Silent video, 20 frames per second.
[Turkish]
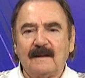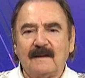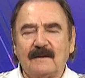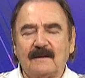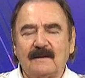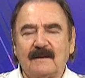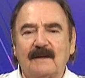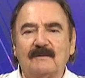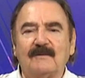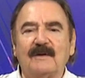
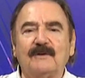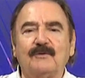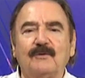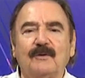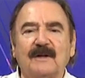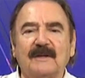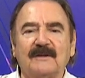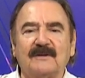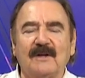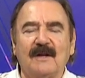Devlet
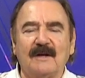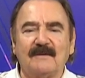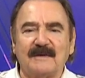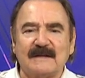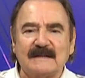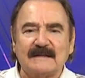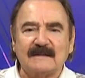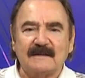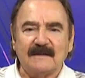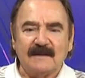
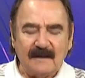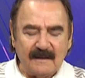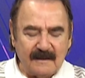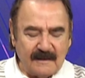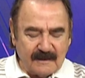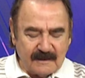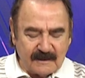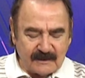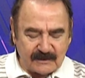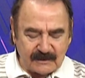yönetilemez.
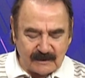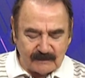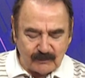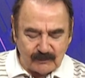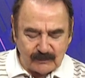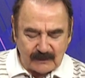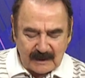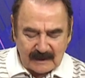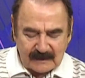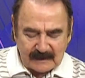İşte
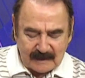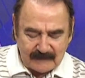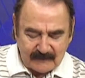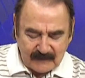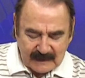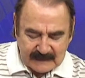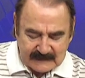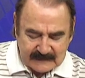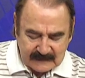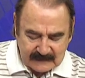bunlardan
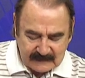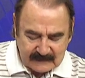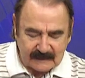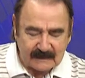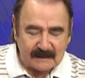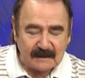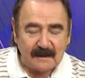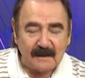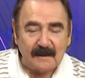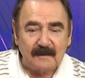bahsettik.
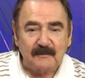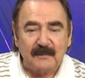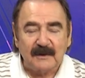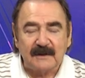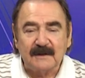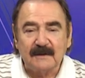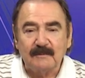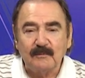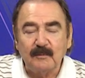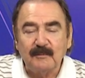
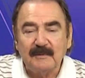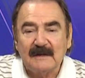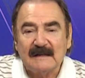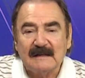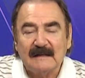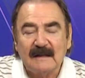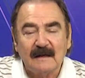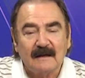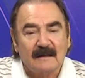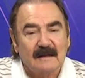Peki bu
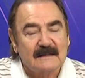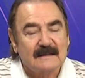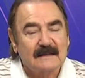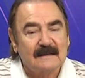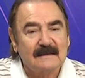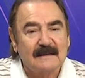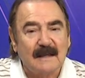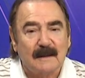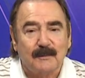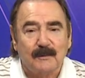bilgiler
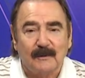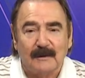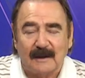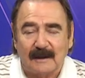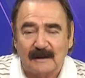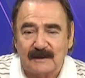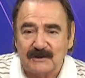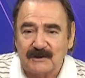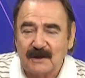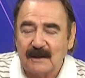nasıl
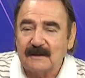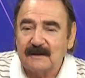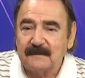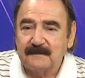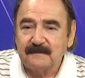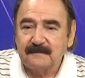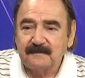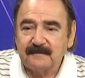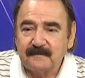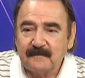depolanacak?
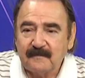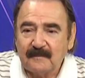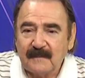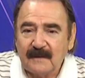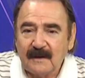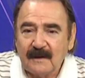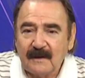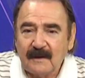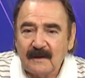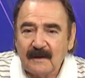
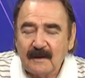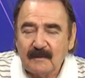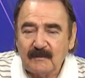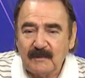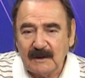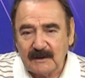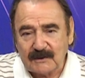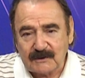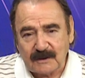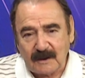
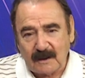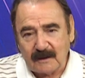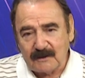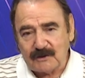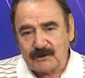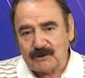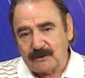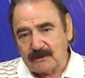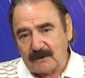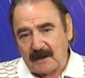Bilgisayarın
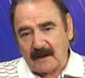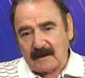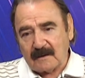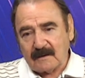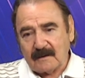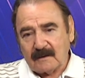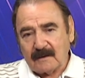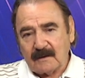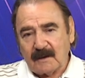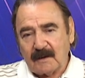içinde.
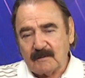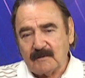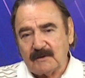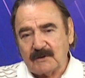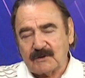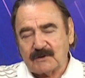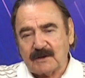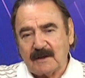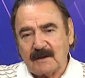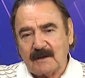E
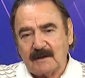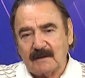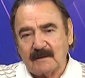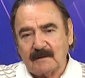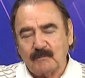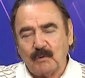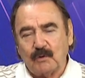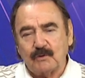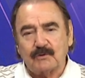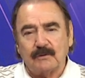
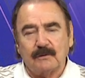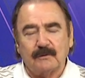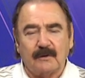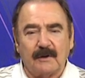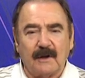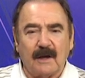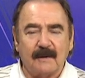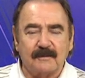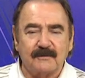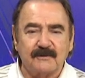bilgisayarın bozuldu ne
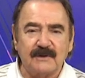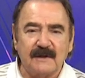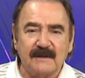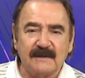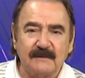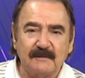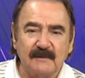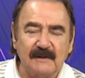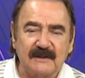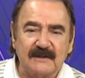
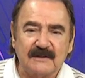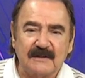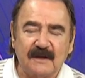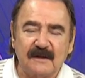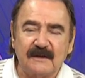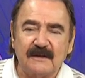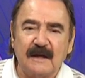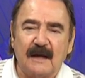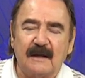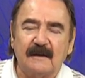yapacağız?
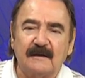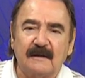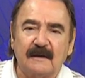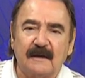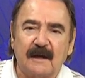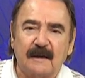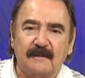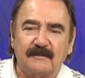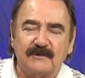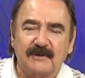Bilgisayarın yandı ne
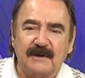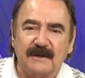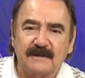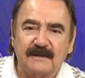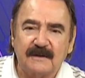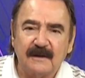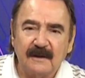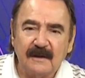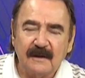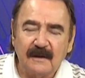yapacağız?
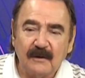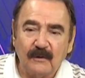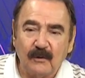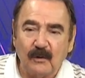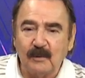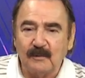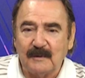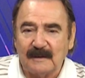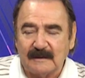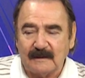
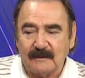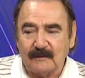Olmadı.